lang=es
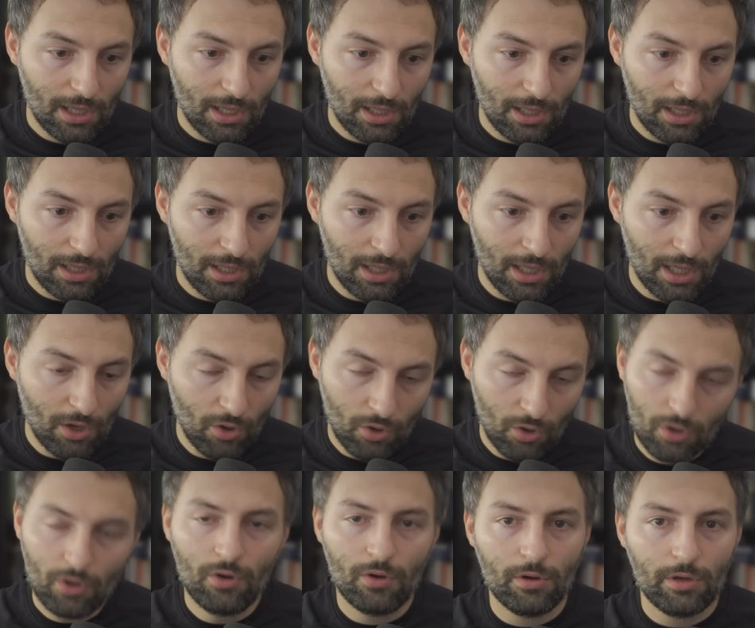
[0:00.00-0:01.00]
y
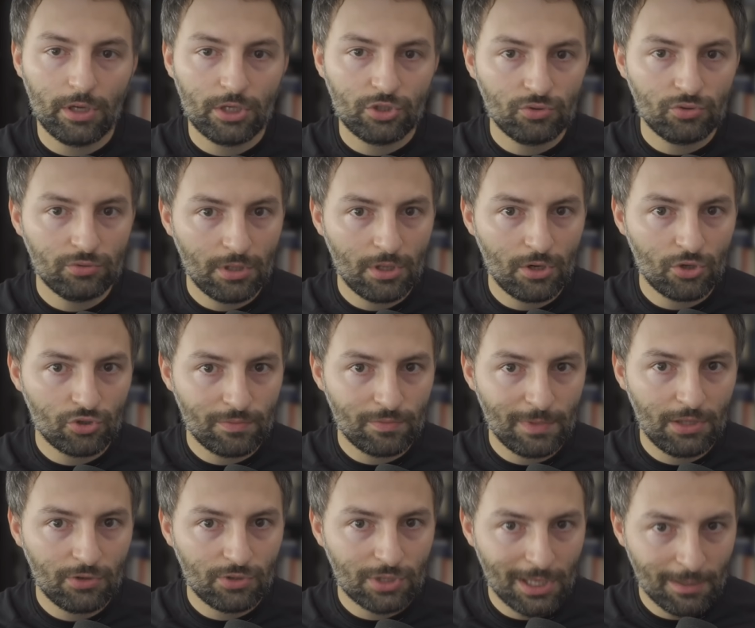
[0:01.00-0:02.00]
ojo, es uno de los
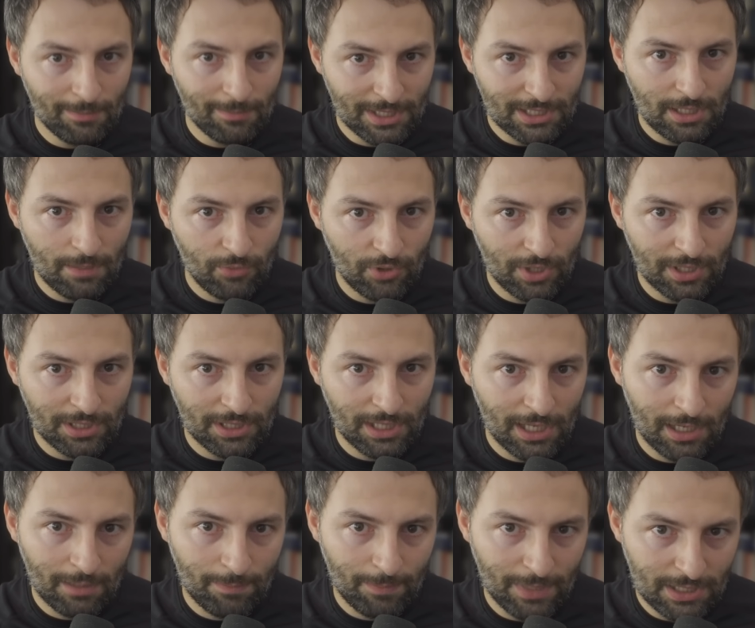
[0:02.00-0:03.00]
vídeos que más te pueden
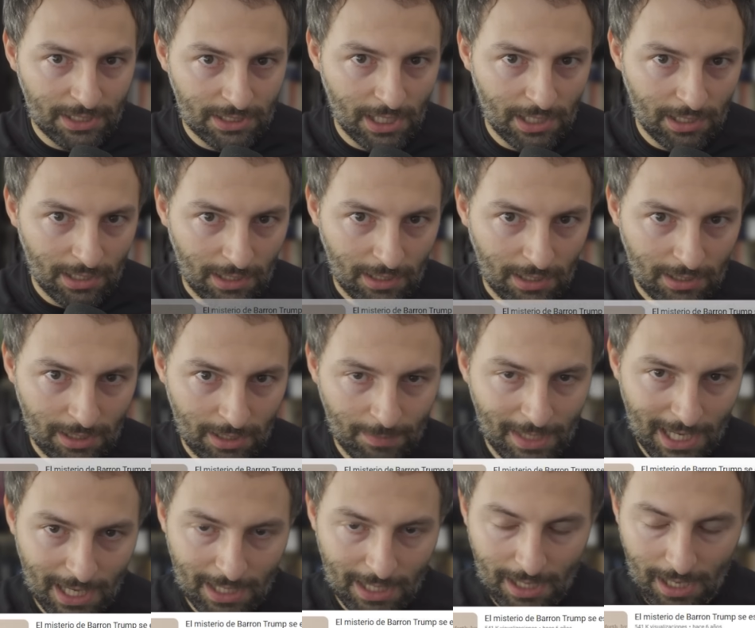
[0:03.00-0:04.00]
dejar pensar de
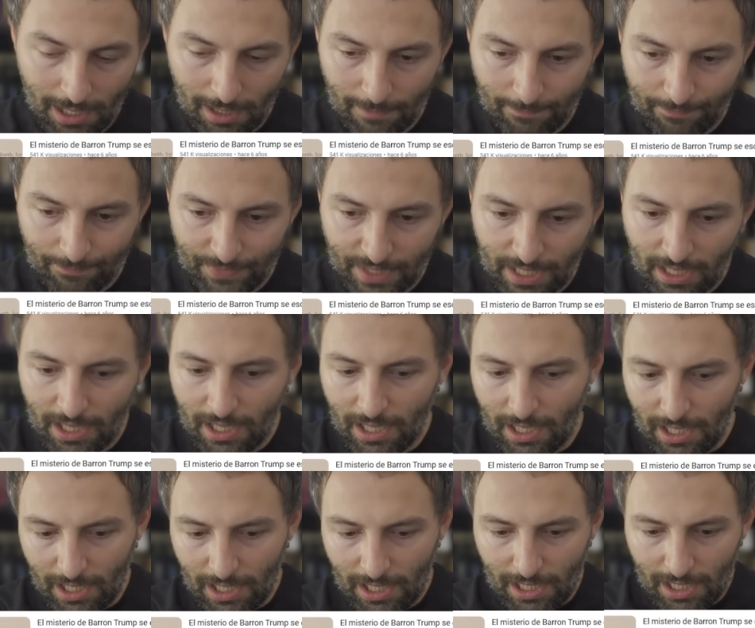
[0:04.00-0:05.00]
mi canal.
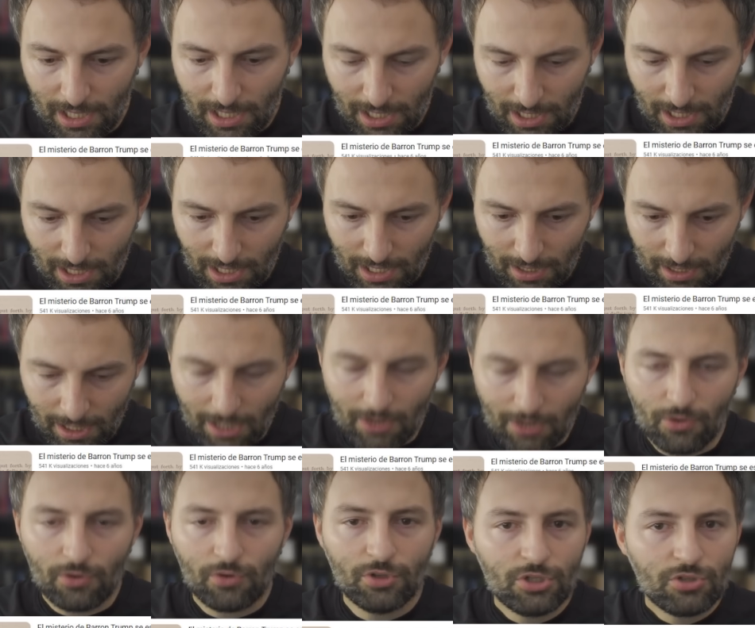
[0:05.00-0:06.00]

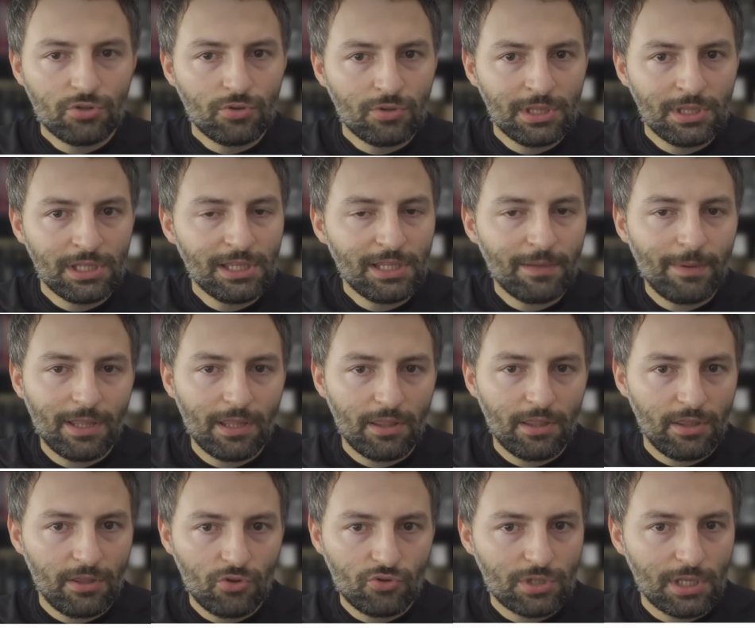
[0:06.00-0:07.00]
Claro, con esto intentaba
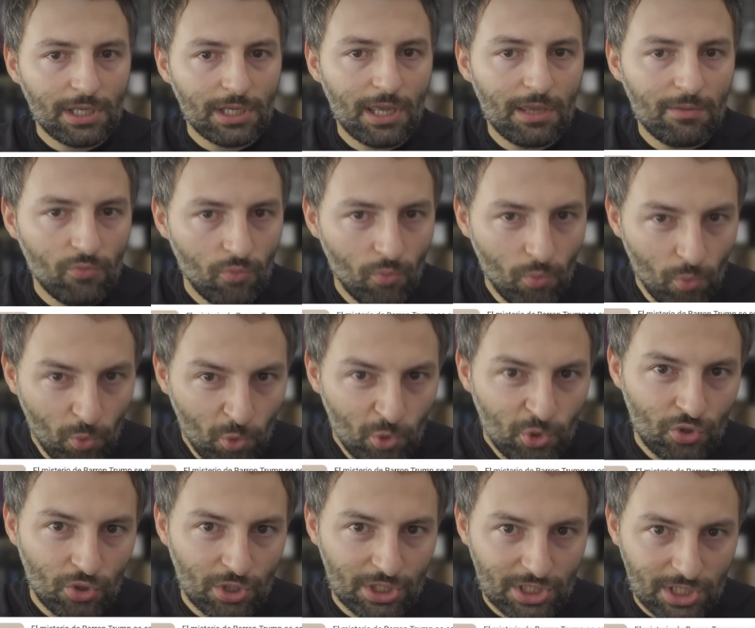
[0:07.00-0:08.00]
deciros de que hay
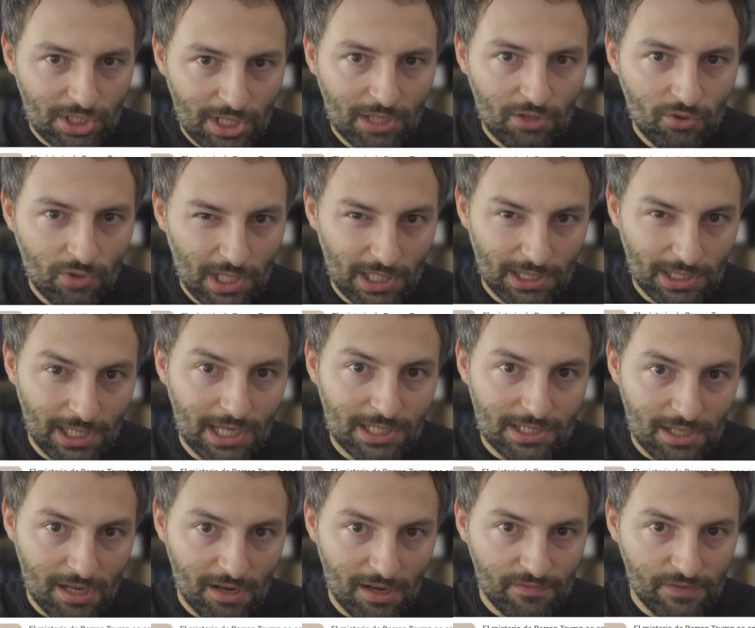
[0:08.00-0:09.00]
mucho extraño
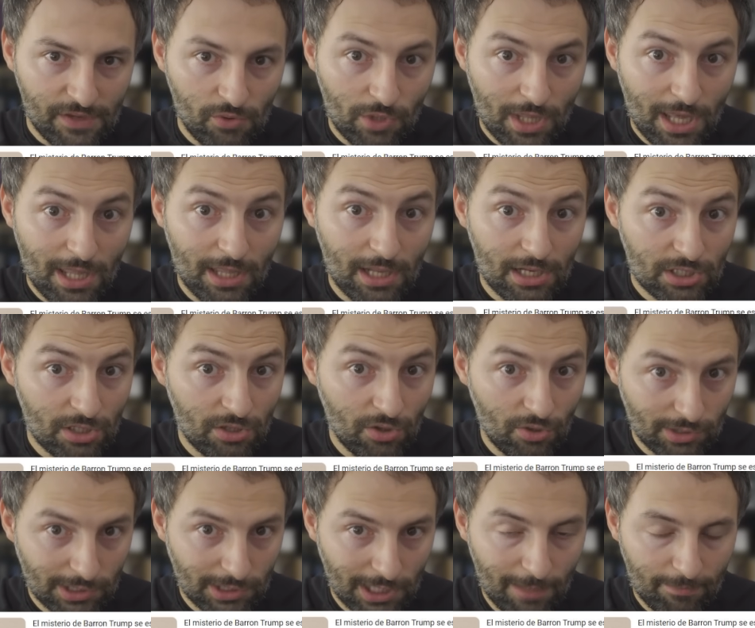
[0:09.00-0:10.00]
detrás de la figura del
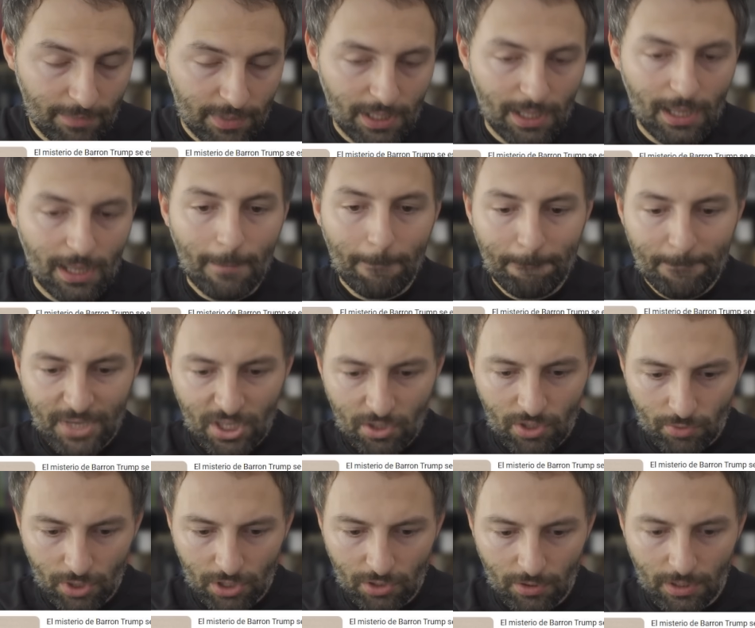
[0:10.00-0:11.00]
señor Trump. Pero
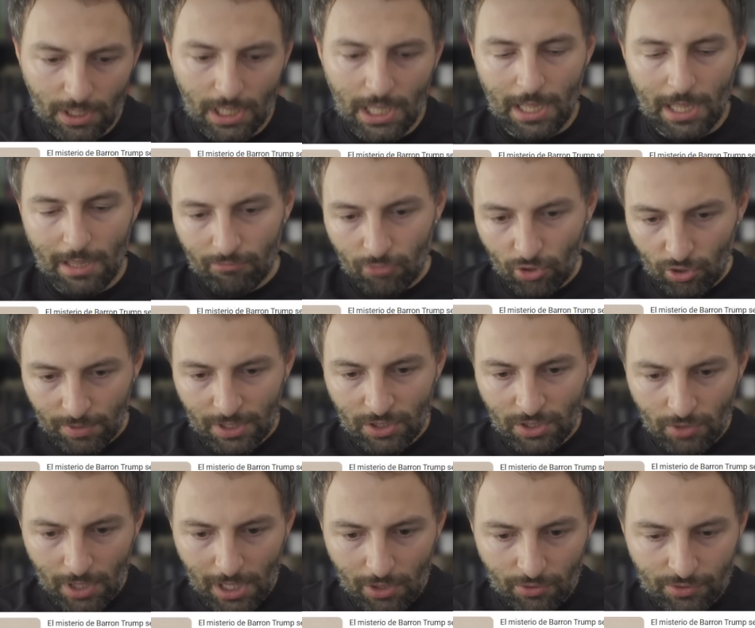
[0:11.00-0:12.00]
bueno,
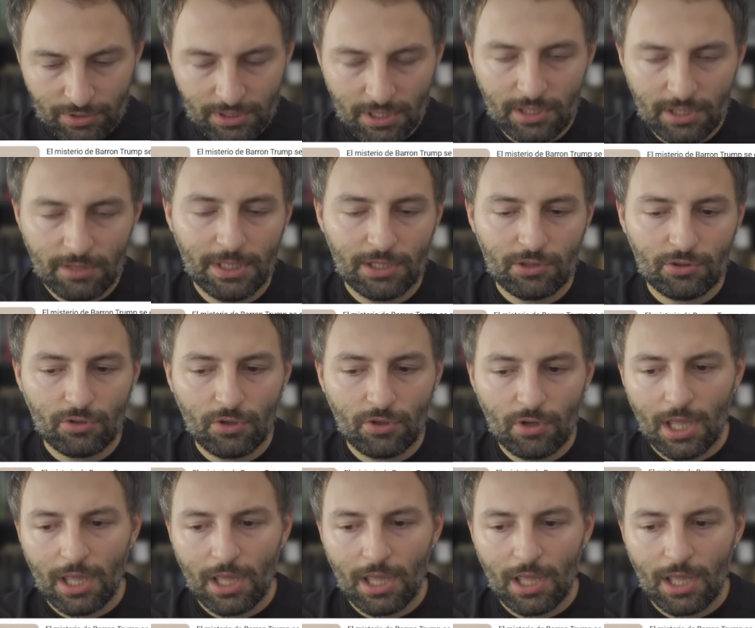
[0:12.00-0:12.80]
volviendo al acontecimiento,